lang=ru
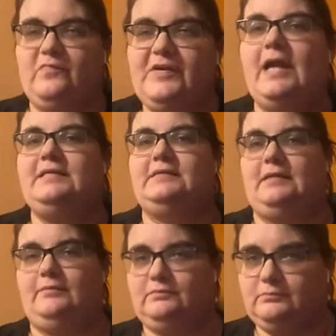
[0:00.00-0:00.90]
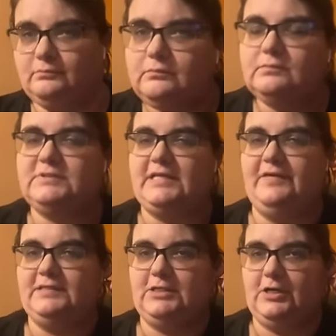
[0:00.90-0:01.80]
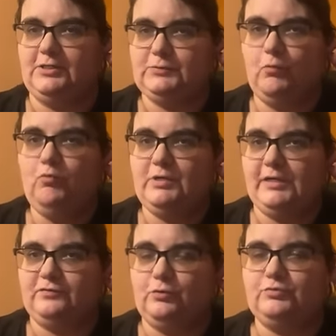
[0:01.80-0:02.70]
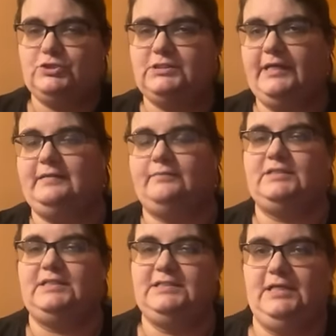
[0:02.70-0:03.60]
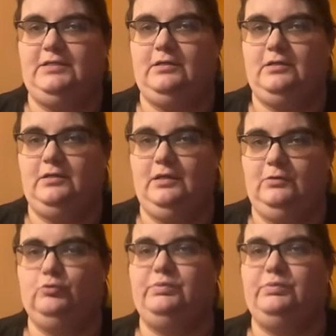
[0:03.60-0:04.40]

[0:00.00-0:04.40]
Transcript: в ряде там советских республик, в том числе и там соседних, ну,